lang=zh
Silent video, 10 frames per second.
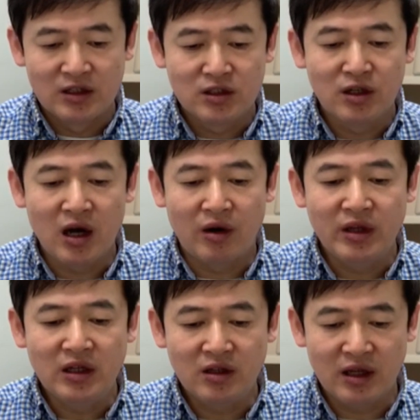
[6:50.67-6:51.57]
这要
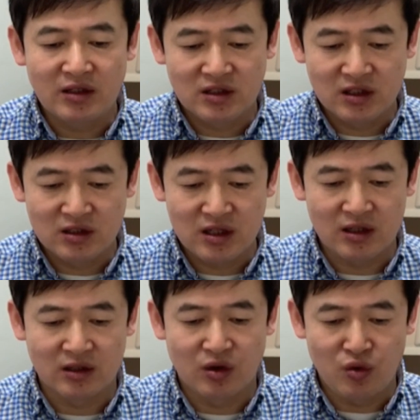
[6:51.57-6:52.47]
因念经
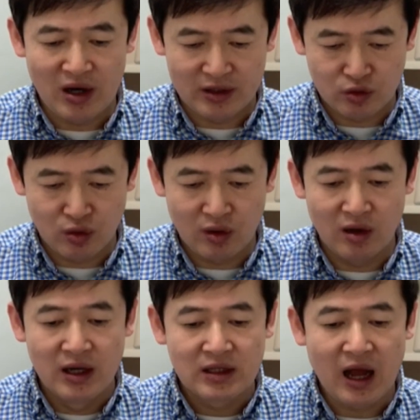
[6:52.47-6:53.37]
上的话
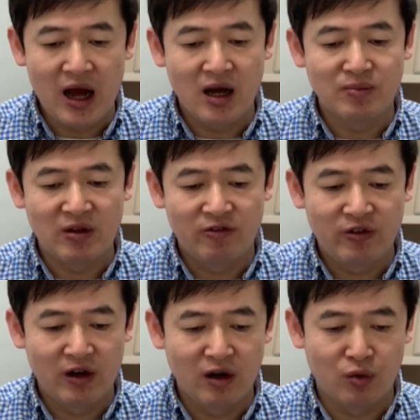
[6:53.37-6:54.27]
说，他们
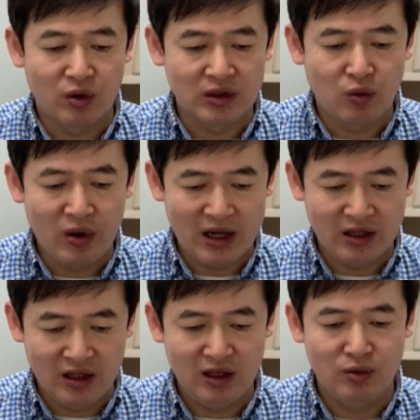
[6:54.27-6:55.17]
分了我的外
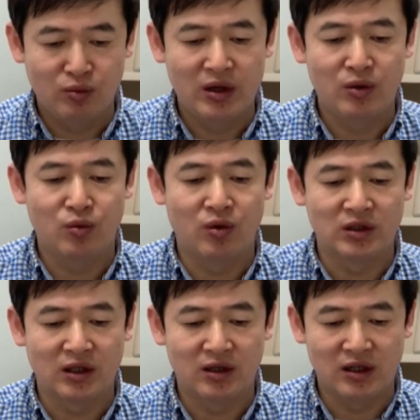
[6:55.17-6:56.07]
衣，为我
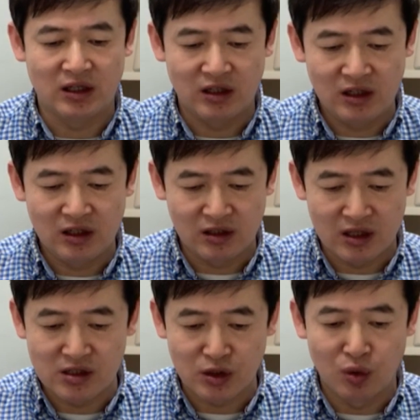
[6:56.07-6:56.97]
的礼衣
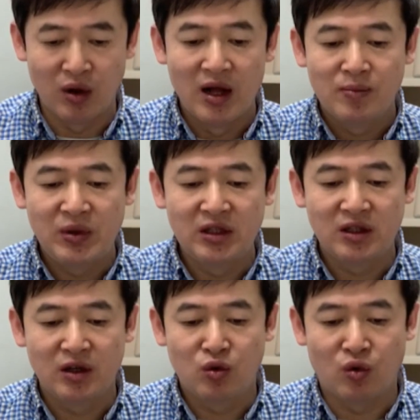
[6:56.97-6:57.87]
念究。兵
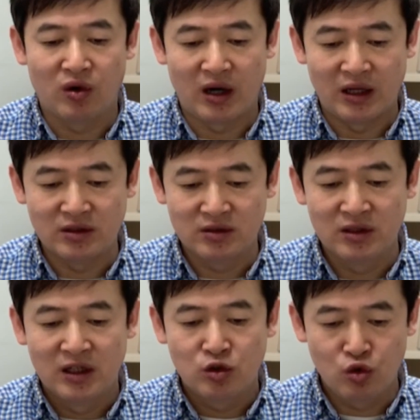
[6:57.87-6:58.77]
丁果然
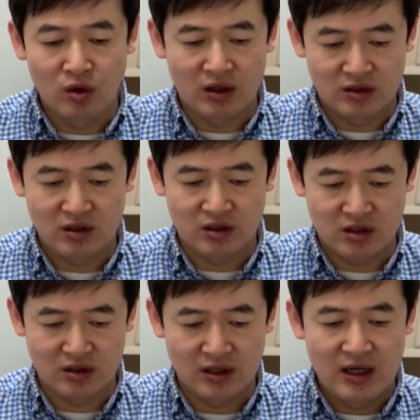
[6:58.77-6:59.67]
做了这
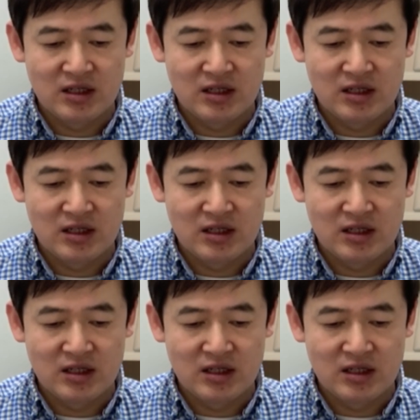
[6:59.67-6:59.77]
事。